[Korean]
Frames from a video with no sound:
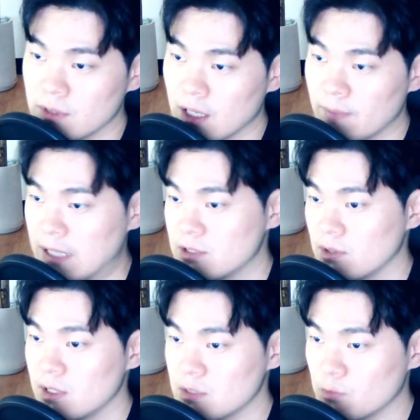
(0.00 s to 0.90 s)
내가
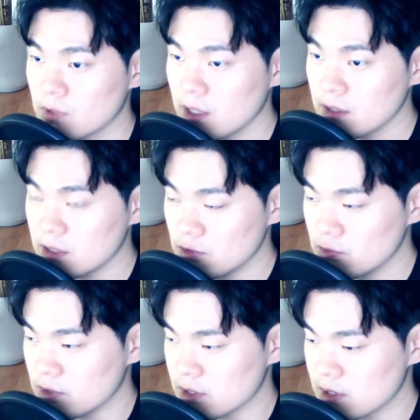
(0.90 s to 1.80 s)
발전하지 못하는
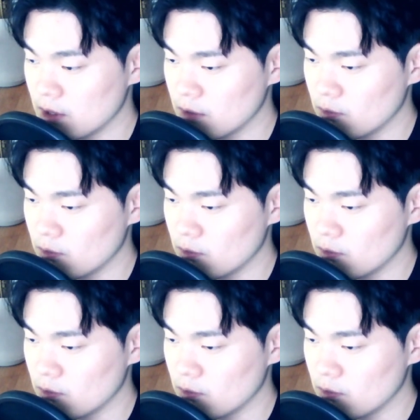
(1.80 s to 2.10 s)
이유는 있어요.